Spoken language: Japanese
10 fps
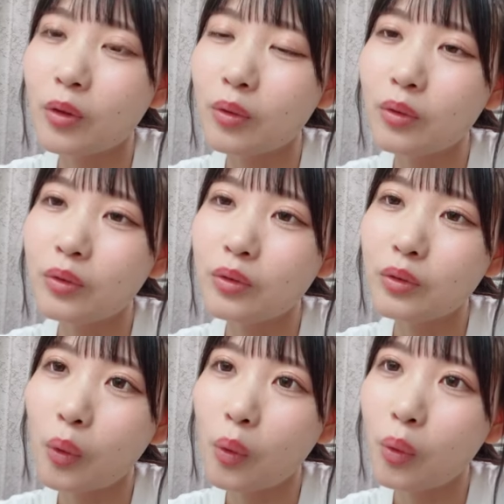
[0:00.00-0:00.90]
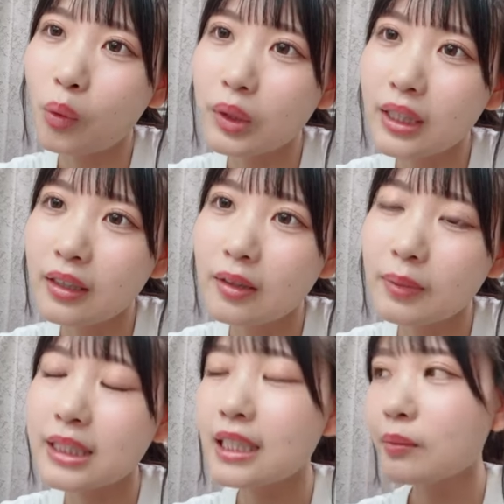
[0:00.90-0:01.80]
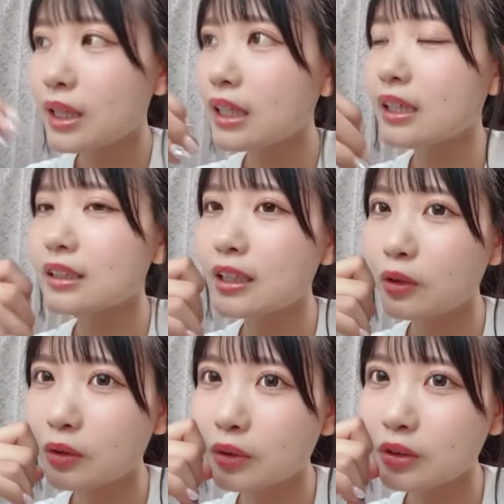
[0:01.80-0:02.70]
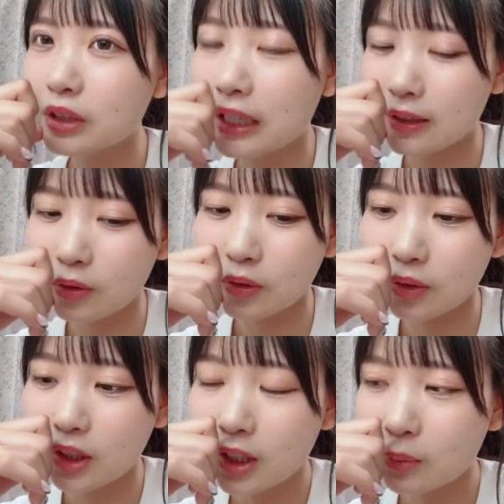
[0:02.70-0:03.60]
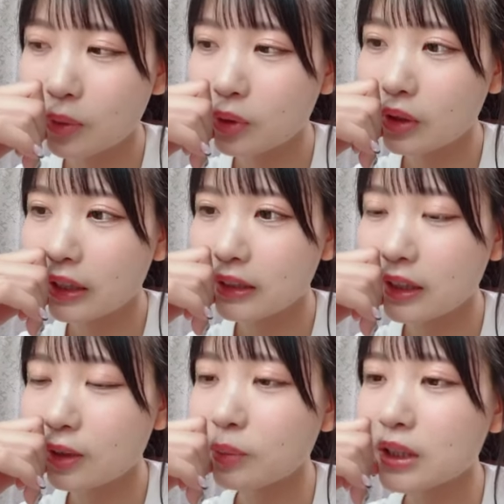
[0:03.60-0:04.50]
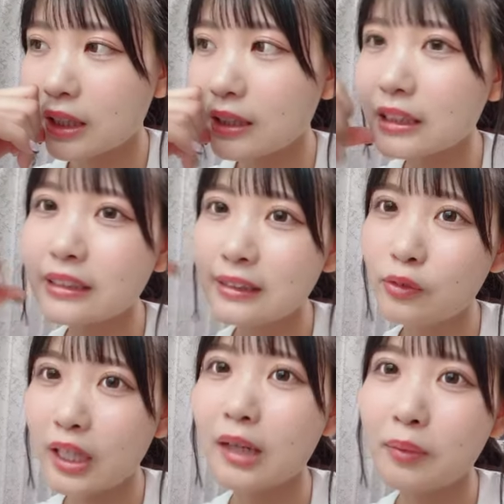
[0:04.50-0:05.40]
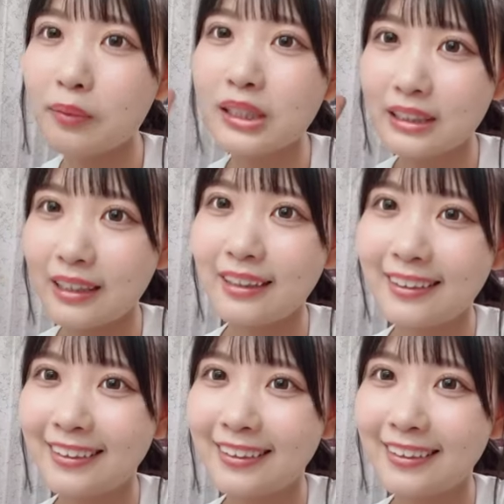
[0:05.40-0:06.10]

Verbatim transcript: 本当に、まあ、ちなみに明日朗読劇のブログ書きたいと思ってて写真は選びました